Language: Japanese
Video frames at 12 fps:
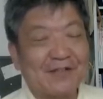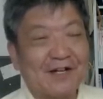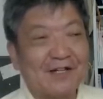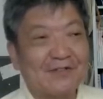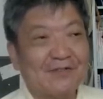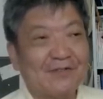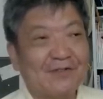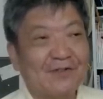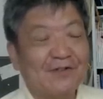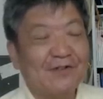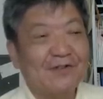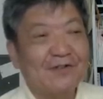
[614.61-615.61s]
あの
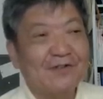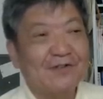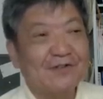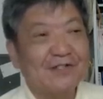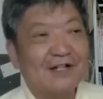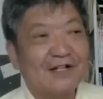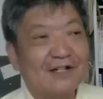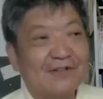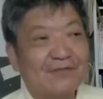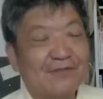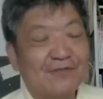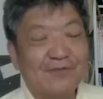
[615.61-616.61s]
だから
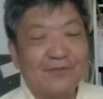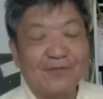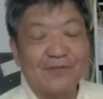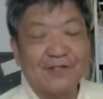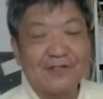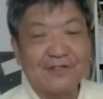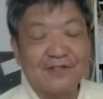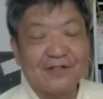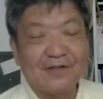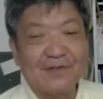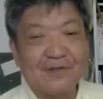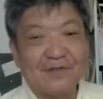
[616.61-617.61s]
こそですね
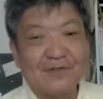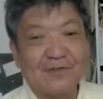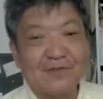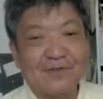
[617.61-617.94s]
今の日本